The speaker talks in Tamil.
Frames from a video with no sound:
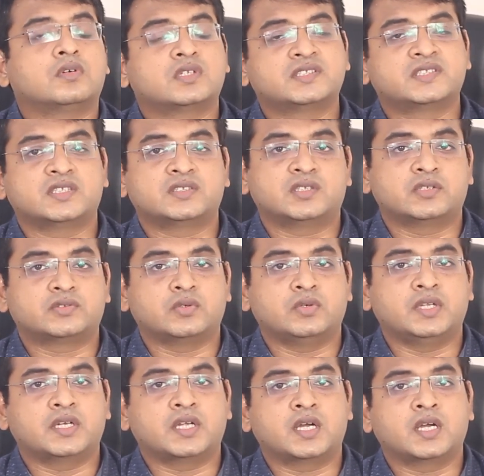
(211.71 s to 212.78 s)
ரிசர்ச்சில்
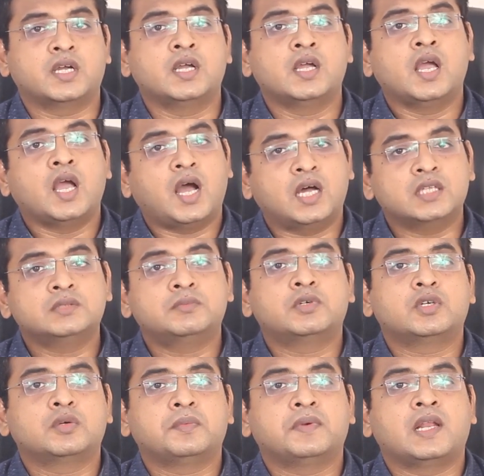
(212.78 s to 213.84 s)
சொல்லியிருக்காங்க அது
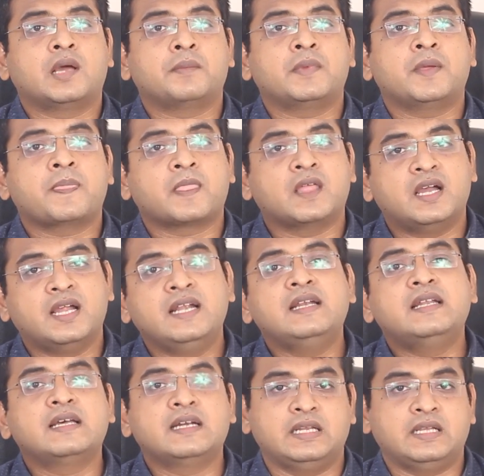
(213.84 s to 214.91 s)
மட்டும் இல்லாமல்
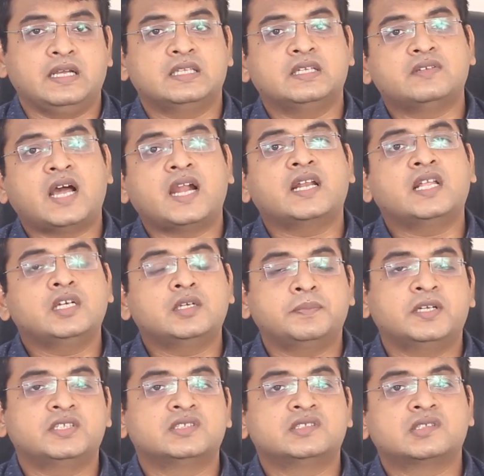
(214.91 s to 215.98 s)
எல்டர்லி அதாவது அடல்ட்
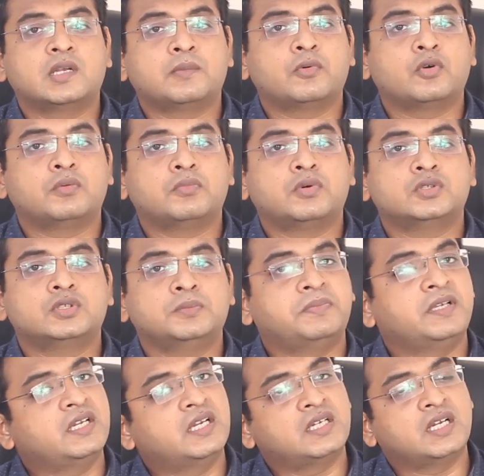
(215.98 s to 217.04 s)
பேஷண்ட்ஸில் போகும்போது
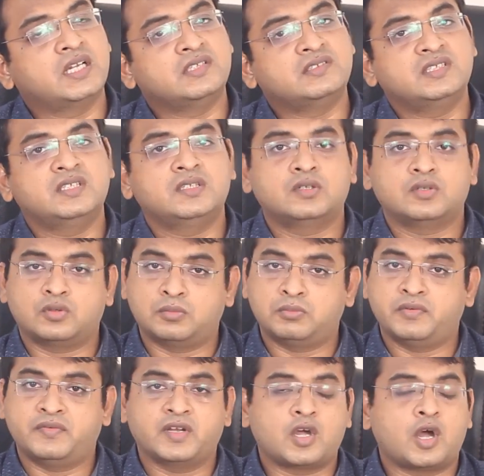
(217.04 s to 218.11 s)
பீனட் அலர்ஜி
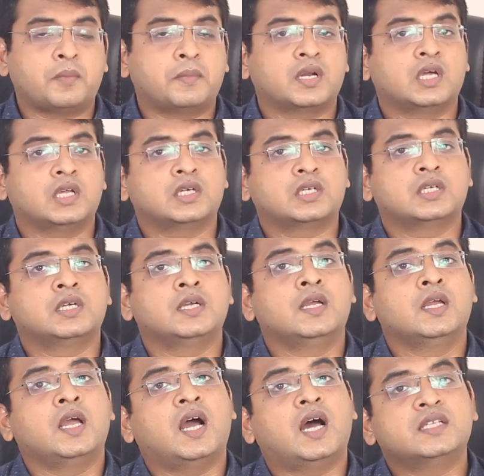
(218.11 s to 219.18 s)
ரொம்பவே காமனாக இருக்குது
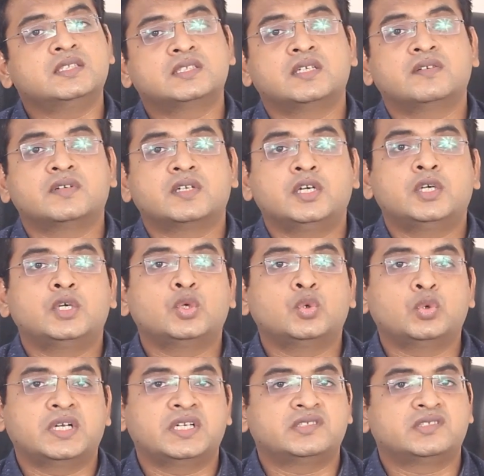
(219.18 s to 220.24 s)
அது தவிர ட்ரூ
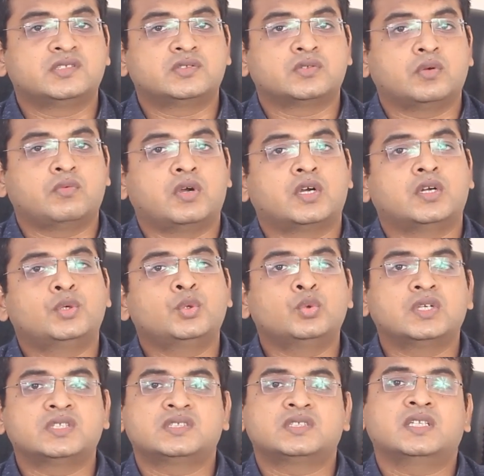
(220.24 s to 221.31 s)
நட்ஸ்ன்னு சொல்லுவாங்க ட்ரூ
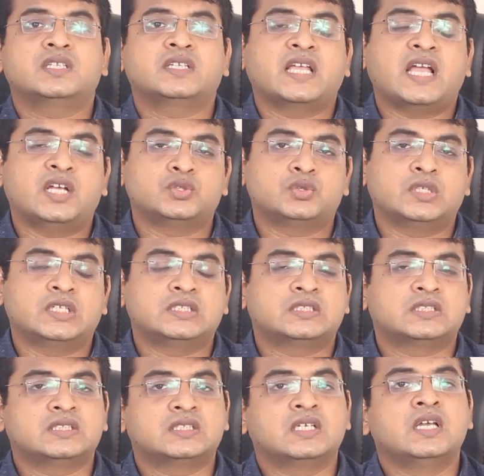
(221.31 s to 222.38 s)
நட்ஸ்னால் இந்த கேஷ்யூ
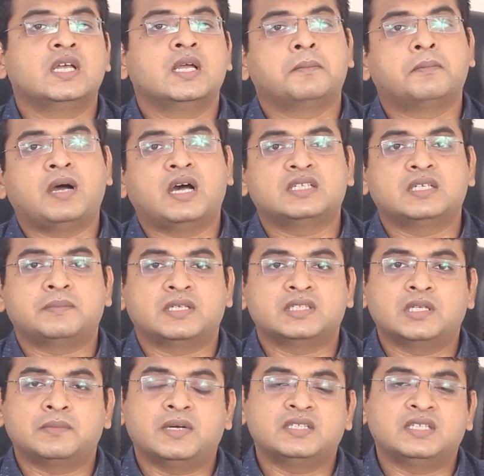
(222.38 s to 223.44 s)
நட்ஸு பாதாம்
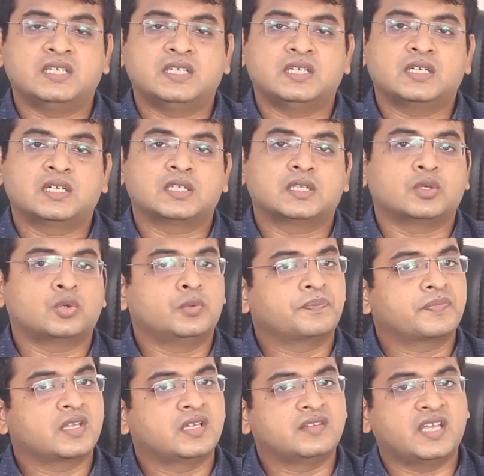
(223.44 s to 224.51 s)
அந்த மாதிரி இருக்கிறதுக்கும்
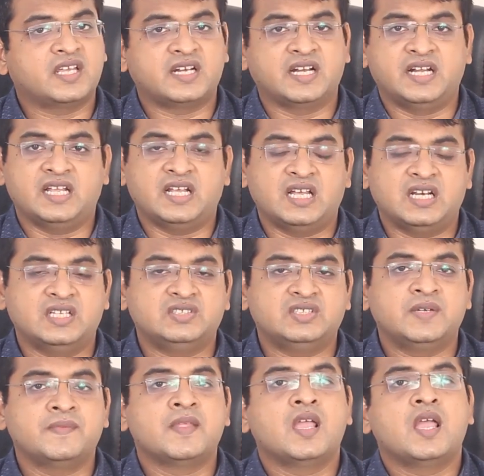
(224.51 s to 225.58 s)
தே ஆர் கெட்டிங்
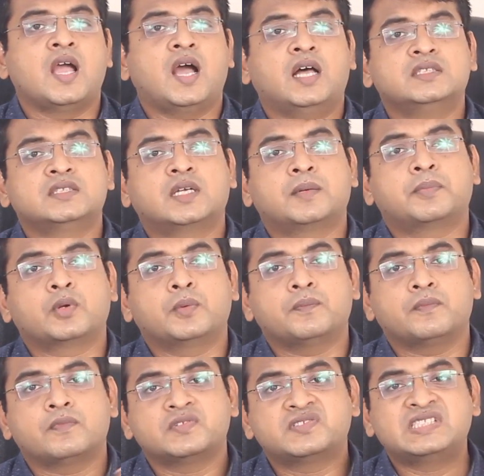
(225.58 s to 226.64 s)
அலர்ஜி அதுக்கப்புறம்
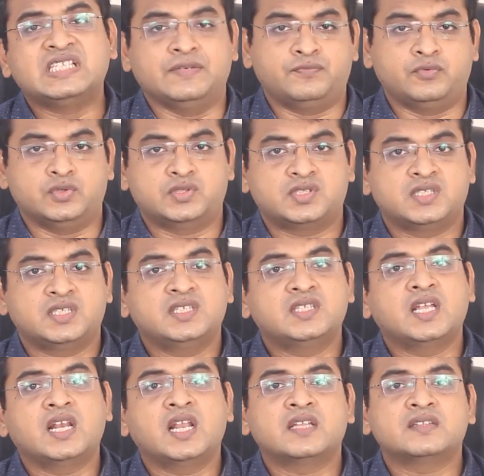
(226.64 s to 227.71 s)
சீ ஃபுட்ஸ்
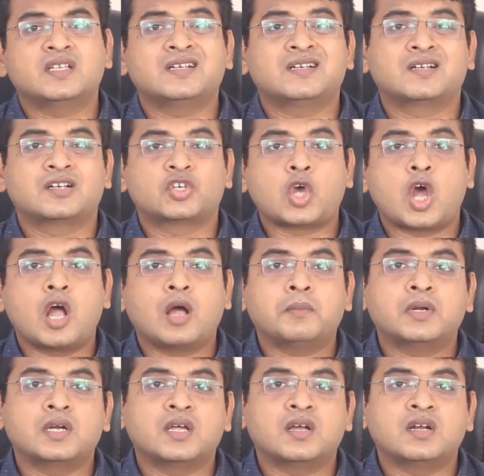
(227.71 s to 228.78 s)
இதெல்லாம் தான்
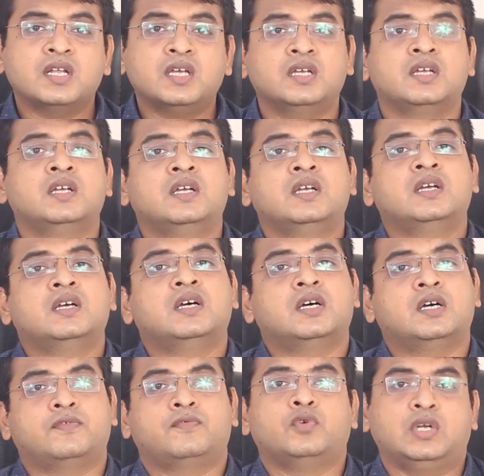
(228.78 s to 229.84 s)
காமனான
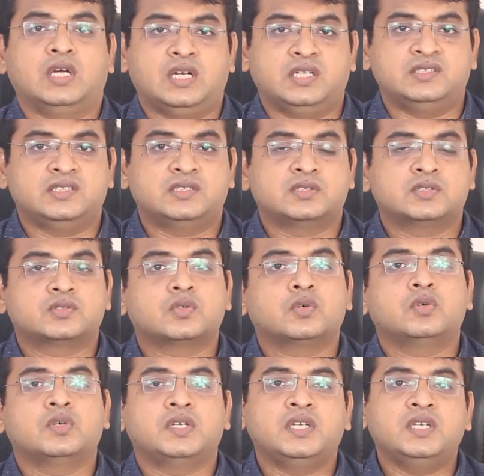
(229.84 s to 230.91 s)
ஃபுட் அலர்ஜிஸ் ஸோ
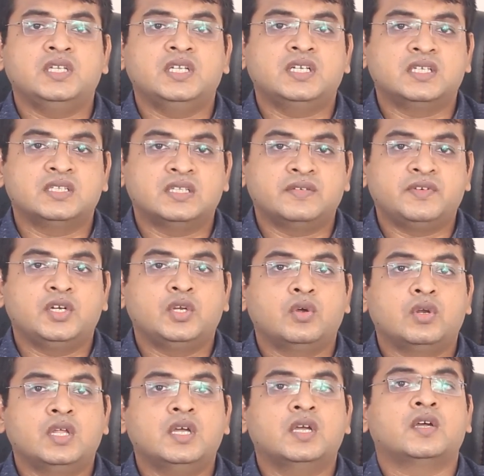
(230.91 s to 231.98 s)
இன்றைக்கி இந்த
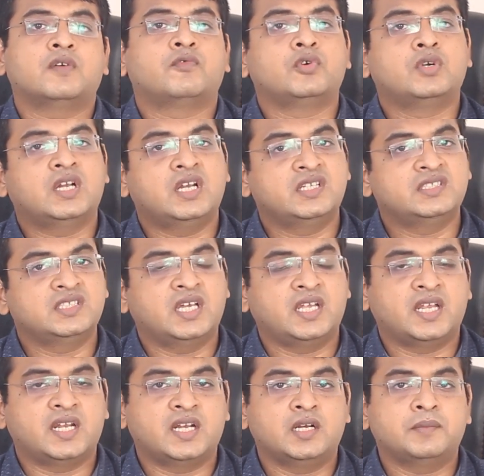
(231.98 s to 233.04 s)
வீடியோவில் ஃபுட் அலர்ஜினா
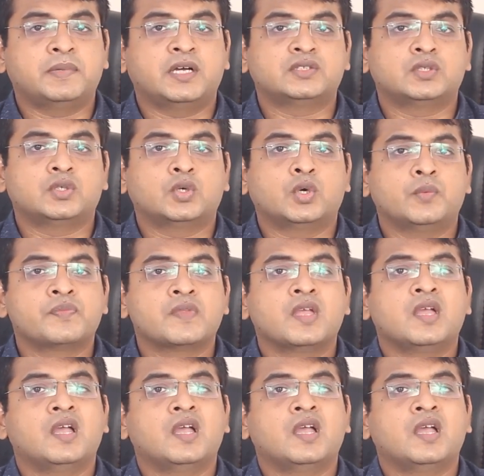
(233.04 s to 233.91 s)
என்னென்னு பார்த்துருக்கோம்